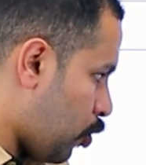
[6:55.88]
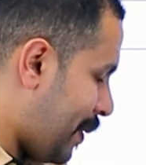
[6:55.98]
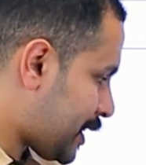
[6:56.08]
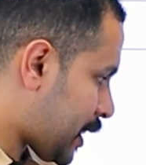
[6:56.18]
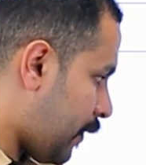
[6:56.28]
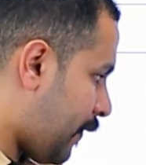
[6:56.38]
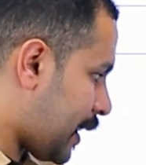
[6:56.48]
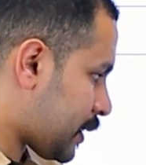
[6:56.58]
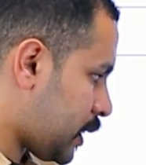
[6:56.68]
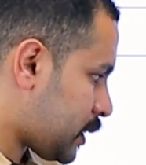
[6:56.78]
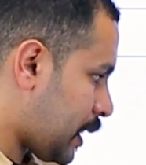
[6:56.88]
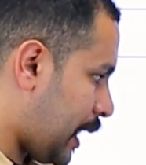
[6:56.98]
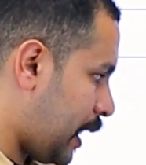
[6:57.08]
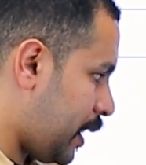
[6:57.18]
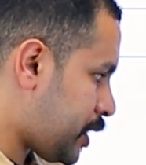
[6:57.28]
وبشتغل فقط ايش
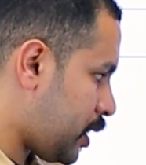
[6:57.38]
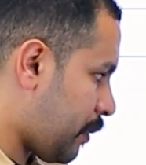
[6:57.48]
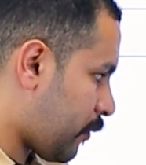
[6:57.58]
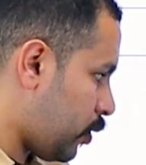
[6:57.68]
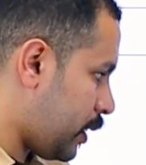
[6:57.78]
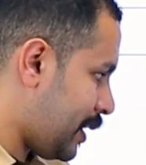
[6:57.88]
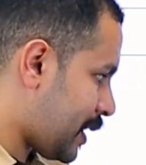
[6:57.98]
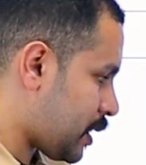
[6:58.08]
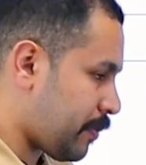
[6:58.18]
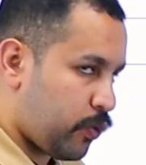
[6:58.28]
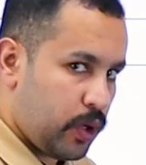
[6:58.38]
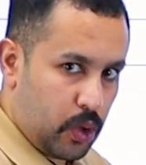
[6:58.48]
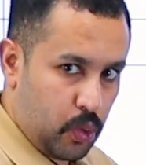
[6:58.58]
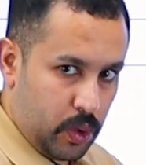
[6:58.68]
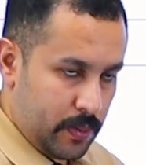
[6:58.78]
على الاشي المرفوع الاكس المرفوع
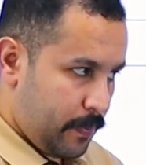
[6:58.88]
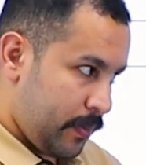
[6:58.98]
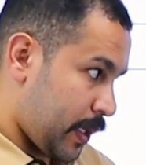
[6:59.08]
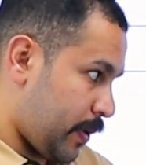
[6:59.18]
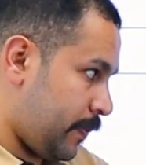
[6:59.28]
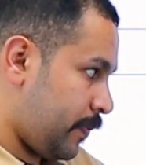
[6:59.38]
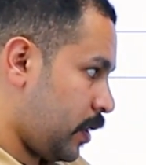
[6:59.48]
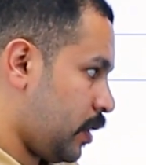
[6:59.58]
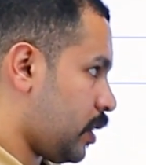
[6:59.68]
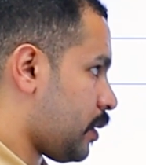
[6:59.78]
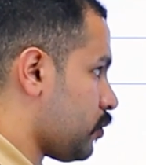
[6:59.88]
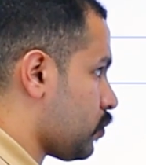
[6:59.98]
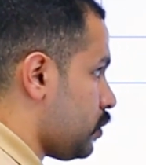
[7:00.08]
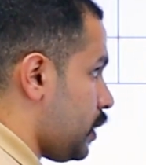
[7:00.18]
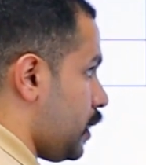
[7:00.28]
لقوه تمام يا رب
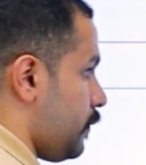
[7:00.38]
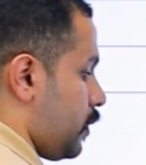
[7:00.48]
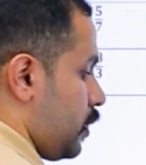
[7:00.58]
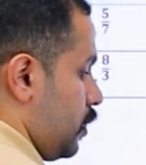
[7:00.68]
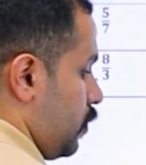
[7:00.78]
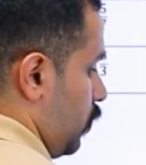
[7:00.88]
تكون هاي الفكره